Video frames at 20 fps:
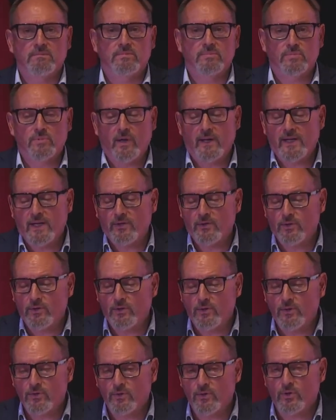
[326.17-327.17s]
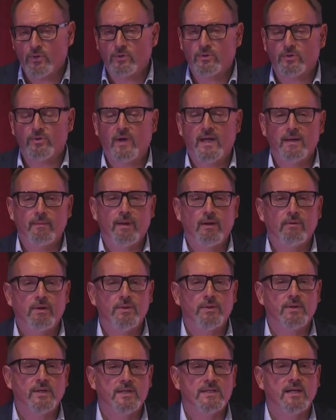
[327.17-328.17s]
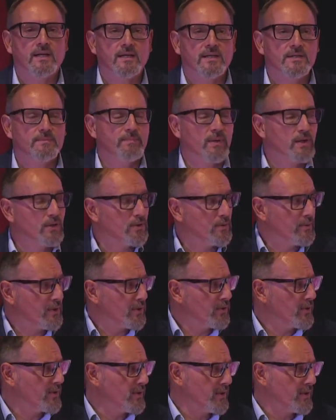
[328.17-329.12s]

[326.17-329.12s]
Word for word: todavía no, hay evaluaciones al respecto, pero